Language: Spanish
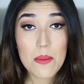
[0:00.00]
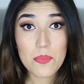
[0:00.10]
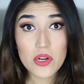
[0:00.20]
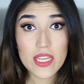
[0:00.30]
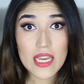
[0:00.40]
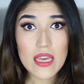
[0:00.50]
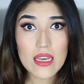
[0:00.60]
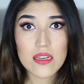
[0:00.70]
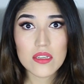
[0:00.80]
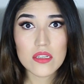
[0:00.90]

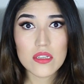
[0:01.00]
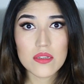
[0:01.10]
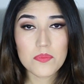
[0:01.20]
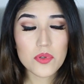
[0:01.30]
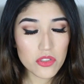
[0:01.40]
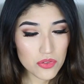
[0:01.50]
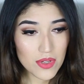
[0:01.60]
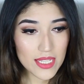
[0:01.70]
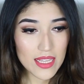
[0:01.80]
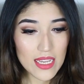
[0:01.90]
porque, por
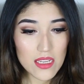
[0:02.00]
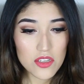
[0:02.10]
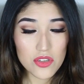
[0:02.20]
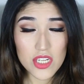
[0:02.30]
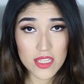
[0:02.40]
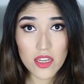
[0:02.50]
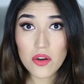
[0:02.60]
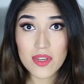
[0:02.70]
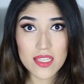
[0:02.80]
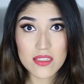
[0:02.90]
suerte, yo ya
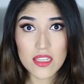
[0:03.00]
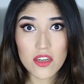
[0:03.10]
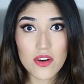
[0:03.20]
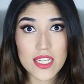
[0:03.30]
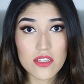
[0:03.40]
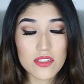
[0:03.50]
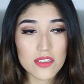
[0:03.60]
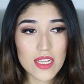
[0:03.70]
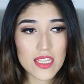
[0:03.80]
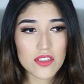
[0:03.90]
tengo 25
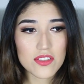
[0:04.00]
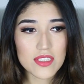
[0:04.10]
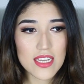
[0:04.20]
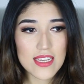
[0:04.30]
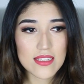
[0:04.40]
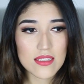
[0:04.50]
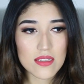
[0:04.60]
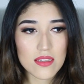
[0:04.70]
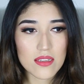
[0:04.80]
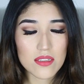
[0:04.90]
años, entonces
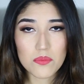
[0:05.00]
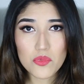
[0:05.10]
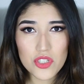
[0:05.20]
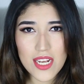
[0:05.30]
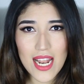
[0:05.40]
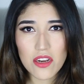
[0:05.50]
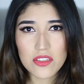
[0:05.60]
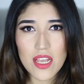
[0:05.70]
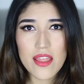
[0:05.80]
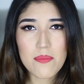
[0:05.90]
Muchas de las
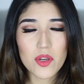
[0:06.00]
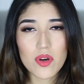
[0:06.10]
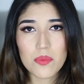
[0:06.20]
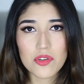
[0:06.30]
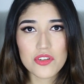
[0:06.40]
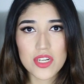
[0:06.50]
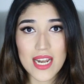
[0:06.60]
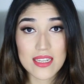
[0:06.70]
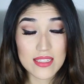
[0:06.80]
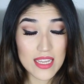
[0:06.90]
cosas de mi cuerpo yo
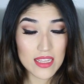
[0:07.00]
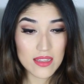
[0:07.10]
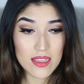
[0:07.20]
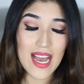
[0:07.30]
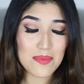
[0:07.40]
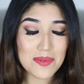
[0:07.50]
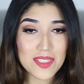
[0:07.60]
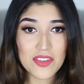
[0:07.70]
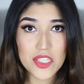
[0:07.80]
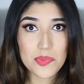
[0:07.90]
ya las sé. Al
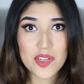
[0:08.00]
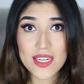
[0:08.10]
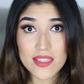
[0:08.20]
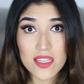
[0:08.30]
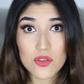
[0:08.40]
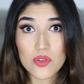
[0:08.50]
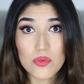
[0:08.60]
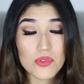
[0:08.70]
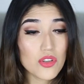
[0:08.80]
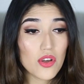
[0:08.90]
momento de exponerte en
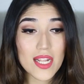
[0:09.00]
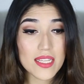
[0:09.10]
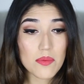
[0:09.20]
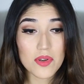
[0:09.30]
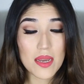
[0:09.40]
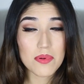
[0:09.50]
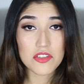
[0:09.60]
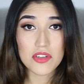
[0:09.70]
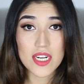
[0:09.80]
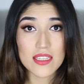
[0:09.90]
YouTube, todo el tiempo las
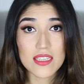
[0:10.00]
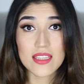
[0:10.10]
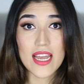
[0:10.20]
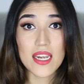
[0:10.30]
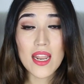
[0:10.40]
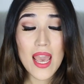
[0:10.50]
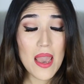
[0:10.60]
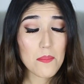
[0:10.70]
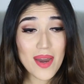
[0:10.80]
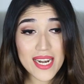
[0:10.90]
personas te están
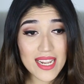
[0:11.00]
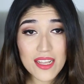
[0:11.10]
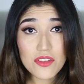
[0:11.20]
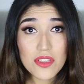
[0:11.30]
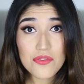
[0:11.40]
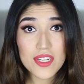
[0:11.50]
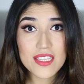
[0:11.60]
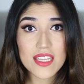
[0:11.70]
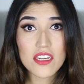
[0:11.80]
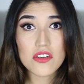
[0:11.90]
marcando
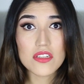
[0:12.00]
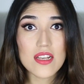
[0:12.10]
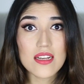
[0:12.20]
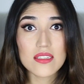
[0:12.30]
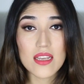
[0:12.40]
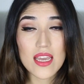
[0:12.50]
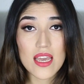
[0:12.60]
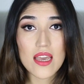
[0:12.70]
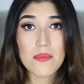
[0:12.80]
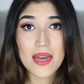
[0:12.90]
diferentes cosas,
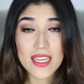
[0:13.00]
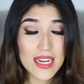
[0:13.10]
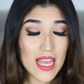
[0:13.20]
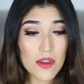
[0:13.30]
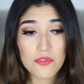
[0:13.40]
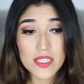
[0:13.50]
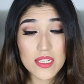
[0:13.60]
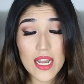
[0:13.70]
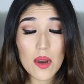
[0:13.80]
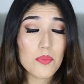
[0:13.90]
eh, más que nada
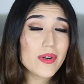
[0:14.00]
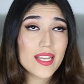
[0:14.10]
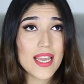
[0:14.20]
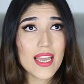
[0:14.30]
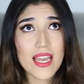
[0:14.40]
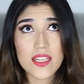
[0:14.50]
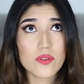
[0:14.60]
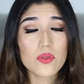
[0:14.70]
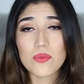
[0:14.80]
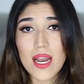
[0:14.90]
físicas, porque en
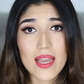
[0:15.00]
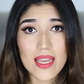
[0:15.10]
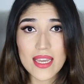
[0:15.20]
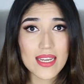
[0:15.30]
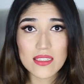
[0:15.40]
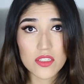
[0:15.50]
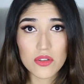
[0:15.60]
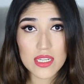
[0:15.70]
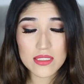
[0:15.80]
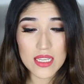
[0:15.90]
YouTube es casi
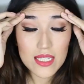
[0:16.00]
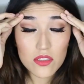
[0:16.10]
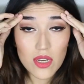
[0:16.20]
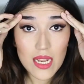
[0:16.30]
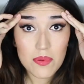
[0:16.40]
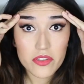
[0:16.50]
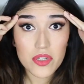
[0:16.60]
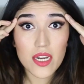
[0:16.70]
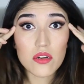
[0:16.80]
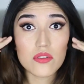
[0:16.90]
todo así. Casi todas las
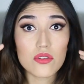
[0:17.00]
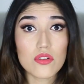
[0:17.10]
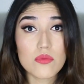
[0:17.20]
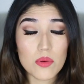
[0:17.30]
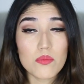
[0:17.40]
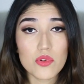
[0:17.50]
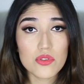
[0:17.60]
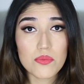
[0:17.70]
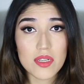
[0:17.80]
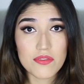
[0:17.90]
personas son como muy
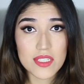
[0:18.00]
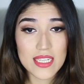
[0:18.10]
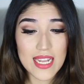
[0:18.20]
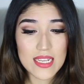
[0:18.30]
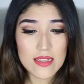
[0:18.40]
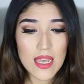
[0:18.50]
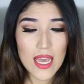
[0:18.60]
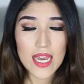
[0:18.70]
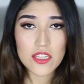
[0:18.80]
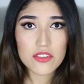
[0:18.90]
superficiales,
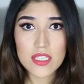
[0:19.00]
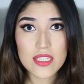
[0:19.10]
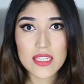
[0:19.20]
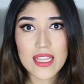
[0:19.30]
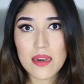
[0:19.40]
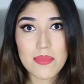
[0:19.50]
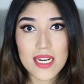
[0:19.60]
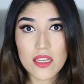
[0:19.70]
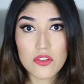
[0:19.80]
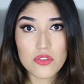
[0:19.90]
entonces te están
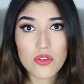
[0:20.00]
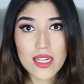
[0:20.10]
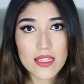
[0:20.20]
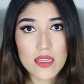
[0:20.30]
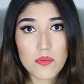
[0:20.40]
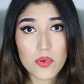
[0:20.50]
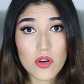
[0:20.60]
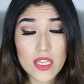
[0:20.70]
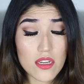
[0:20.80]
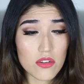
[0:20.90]
marcando todo el
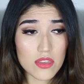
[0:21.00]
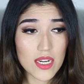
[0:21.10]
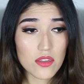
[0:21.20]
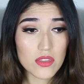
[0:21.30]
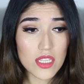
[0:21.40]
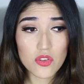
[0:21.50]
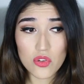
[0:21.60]
tiempo y encontrándote